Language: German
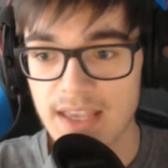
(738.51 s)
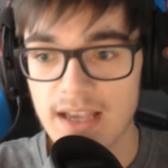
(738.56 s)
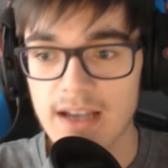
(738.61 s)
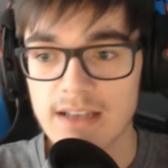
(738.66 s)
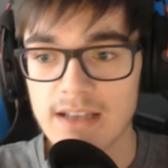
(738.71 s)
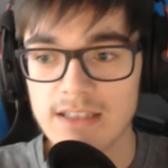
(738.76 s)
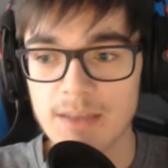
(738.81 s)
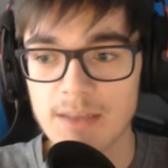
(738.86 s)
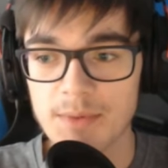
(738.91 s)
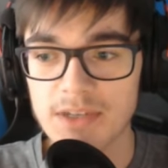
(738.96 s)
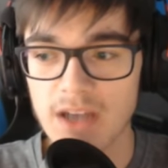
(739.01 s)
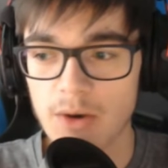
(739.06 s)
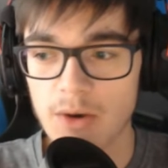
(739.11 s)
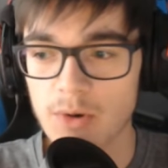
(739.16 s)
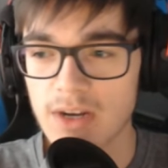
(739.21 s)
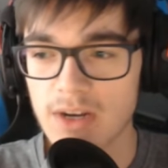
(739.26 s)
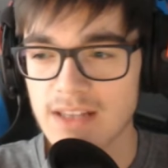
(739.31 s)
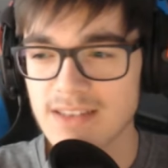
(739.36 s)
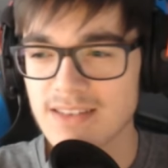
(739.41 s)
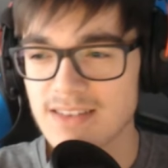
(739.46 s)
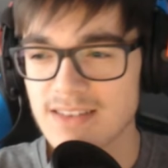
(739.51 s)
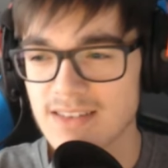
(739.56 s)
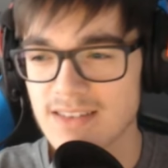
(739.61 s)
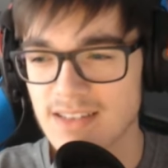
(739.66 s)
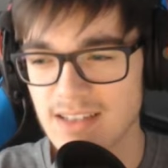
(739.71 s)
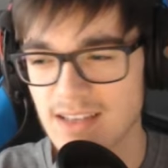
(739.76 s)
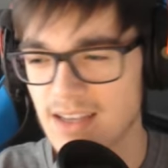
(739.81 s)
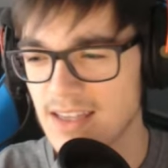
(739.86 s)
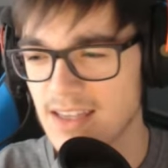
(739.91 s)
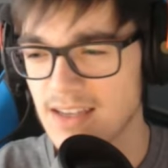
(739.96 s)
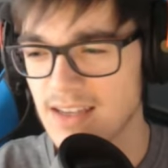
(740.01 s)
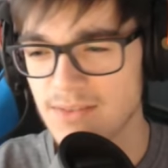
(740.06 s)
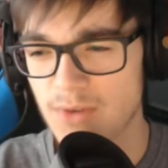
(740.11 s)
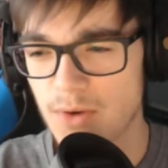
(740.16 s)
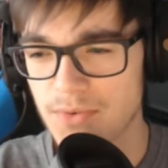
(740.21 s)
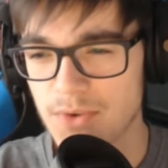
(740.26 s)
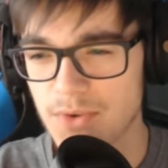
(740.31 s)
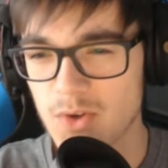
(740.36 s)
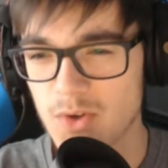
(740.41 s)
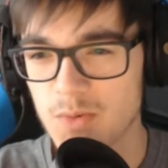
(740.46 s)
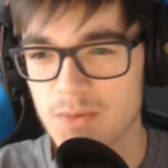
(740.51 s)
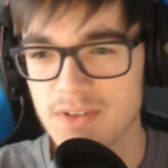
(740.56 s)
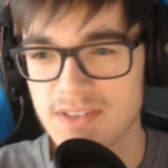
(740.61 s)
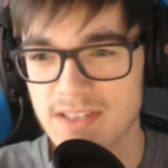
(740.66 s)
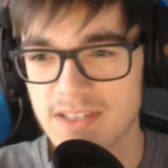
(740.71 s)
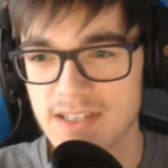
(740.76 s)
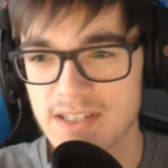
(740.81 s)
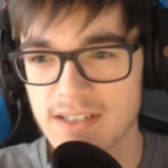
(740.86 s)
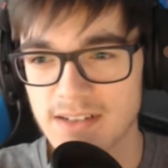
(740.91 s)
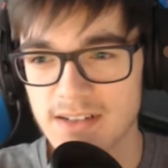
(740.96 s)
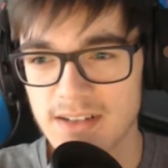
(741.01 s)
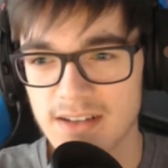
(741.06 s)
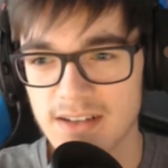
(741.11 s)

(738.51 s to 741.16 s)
Das habe ich auch letztens irgendwo auf YouTube gesehen.